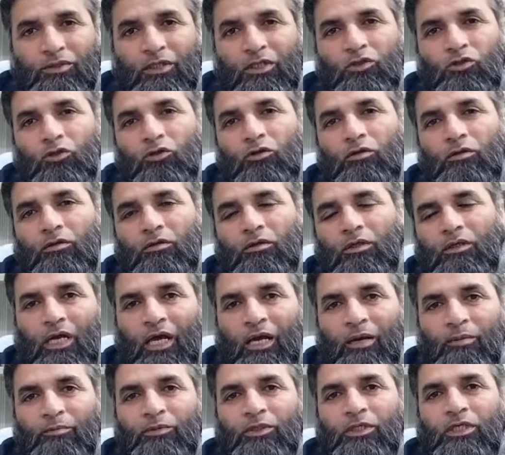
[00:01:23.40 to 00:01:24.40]
सबसे जो
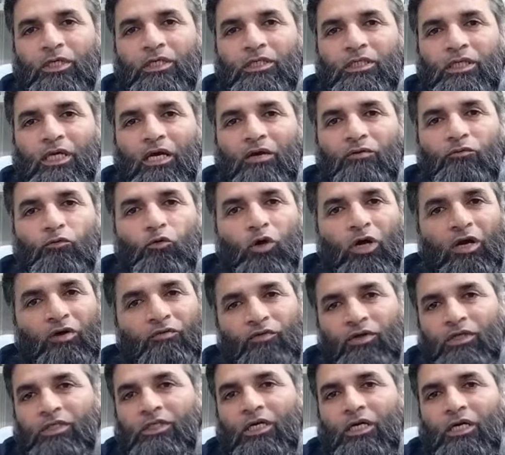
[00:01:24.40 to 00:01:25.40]
अहम चीज़ है वो
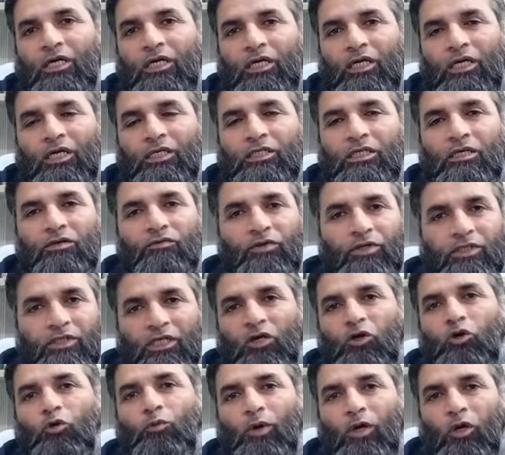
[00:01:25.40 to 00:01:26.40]
है वजह कि इसकी
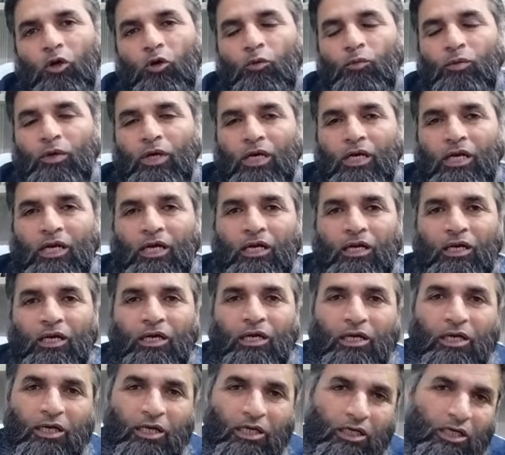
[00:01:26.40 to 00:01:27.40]
वजह को मालूम करना
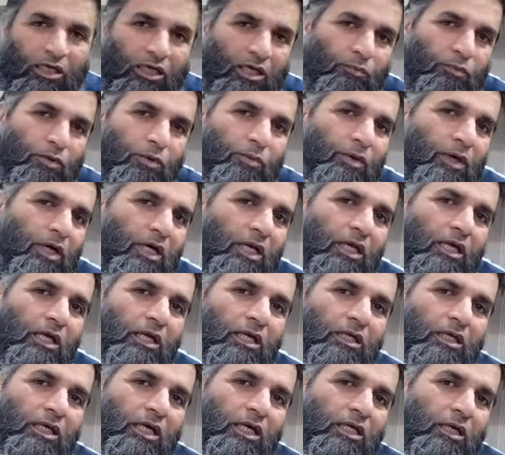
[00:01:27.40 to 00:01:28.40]
कि ये
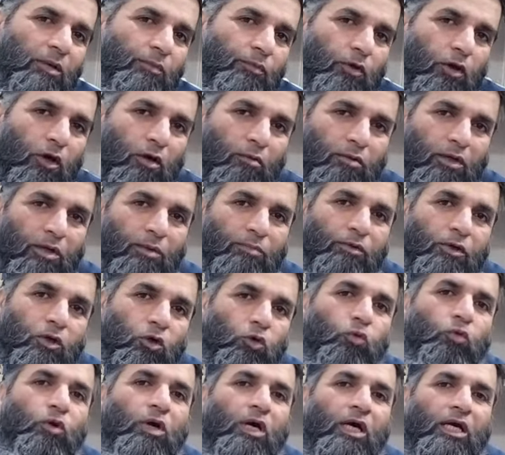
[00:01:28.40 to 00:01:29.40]
बीमारी या ये प्रॉब्लम
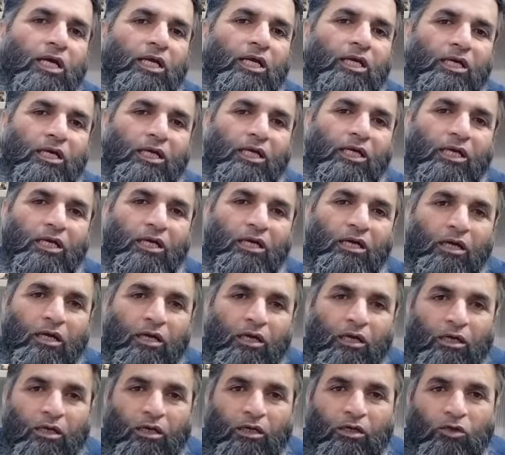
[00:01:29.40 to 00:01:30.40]
क्यों आ रही है
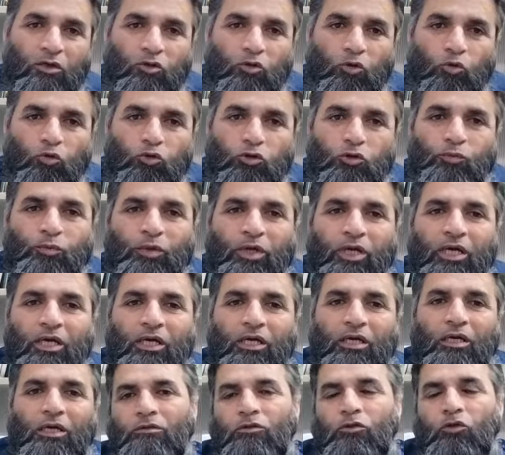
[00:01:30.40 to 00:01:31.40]
तो
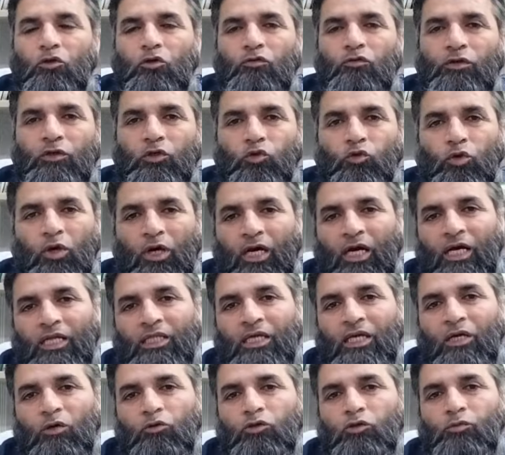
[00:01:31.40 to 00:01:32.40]
उसमें जो
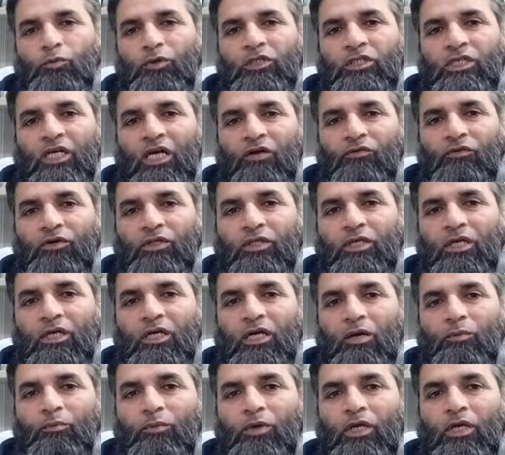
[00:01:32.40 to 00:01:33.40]
वजूहत हैं उसमें शहवत की
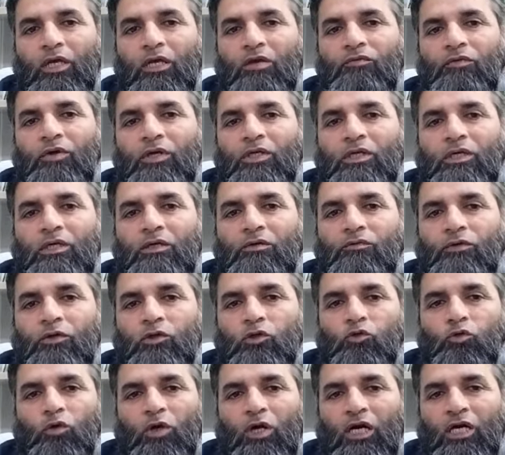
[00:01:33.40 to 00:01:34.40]
कमी की
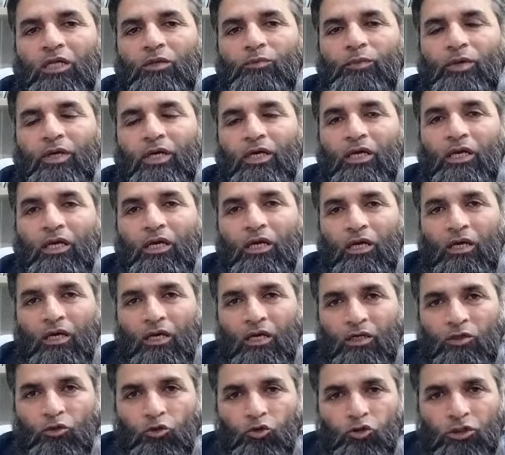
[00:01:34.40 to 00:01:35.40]
वजूहत में
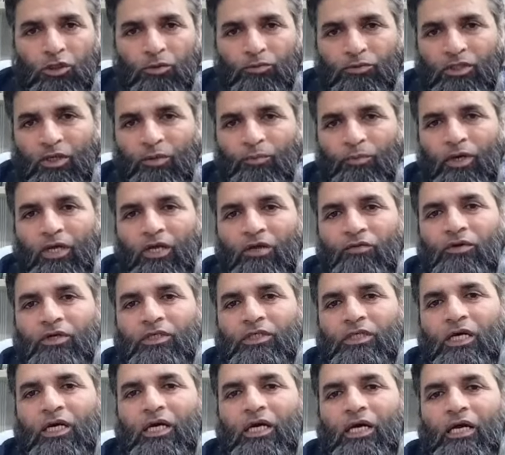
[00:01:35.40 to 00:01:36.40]
जो सबसे बड़ी
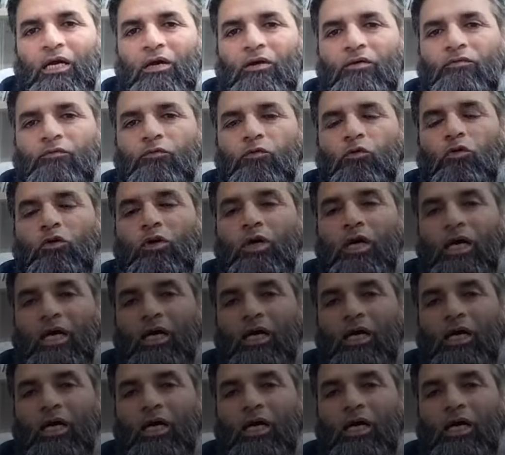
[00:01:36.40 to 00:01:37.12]
वजह है वो